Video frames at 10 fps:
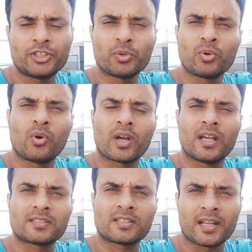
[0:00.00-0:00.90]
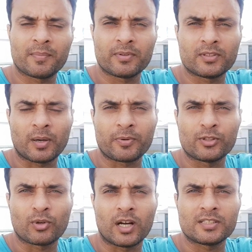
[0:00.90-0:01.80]
शुरू हो गया सारी अपनी
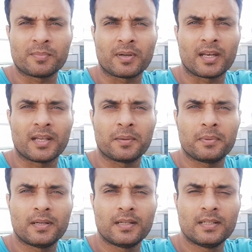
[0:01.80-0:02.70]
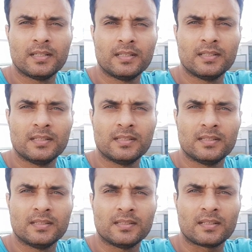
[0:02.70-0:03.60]
अपनी दुकान चमकाने अब
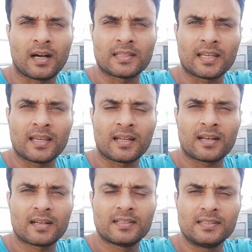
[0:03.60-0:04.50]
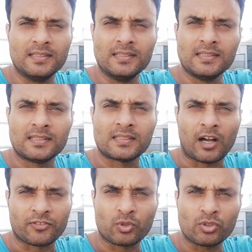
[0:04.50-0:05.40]
हद है यार
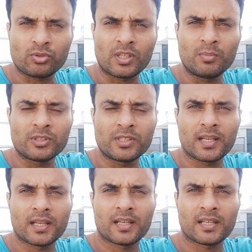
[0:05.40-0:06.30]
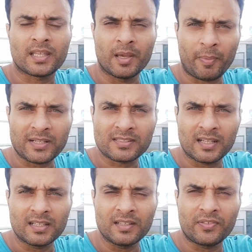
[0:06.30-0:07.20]
अफसोस होता है मुझे ये
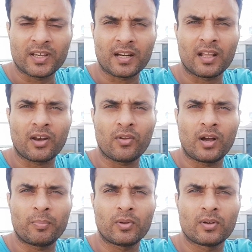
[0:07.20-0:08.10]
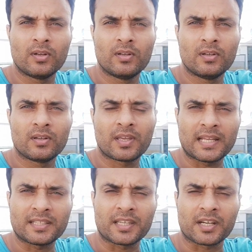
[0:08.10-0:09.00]
पाकिस्तान की फ़िक्र कर रहे हो आप लोग
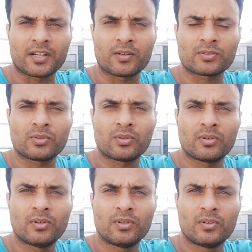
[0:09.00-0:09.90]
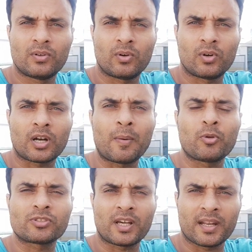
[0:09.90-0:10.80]
क्या थे क्रिकेटर्स को और आप
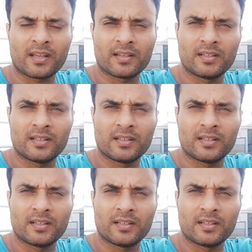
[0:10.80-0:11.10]
लोग सारे